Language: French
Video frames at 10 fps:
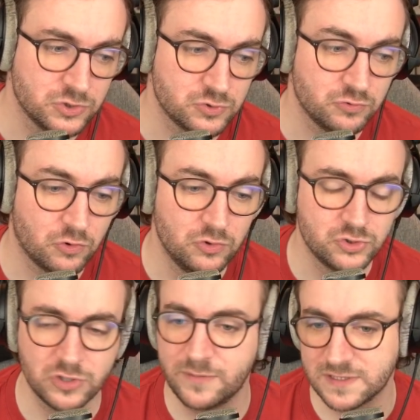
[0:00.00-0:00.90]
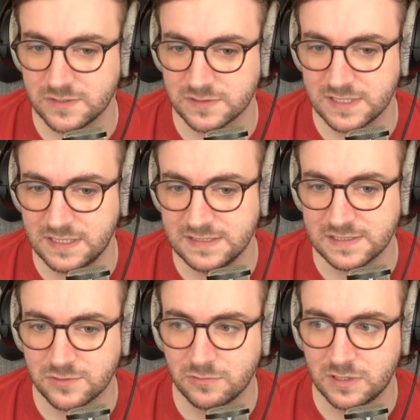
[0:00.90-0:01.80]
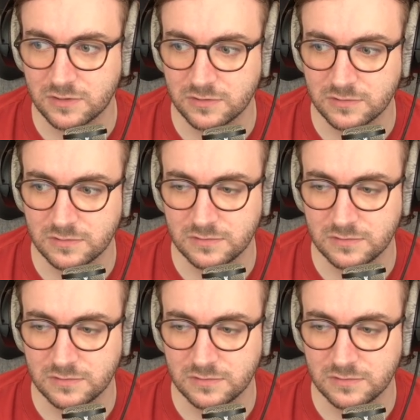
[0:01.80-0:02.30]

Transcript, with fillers: joue trop le jeu de la présidentialisation, alors que,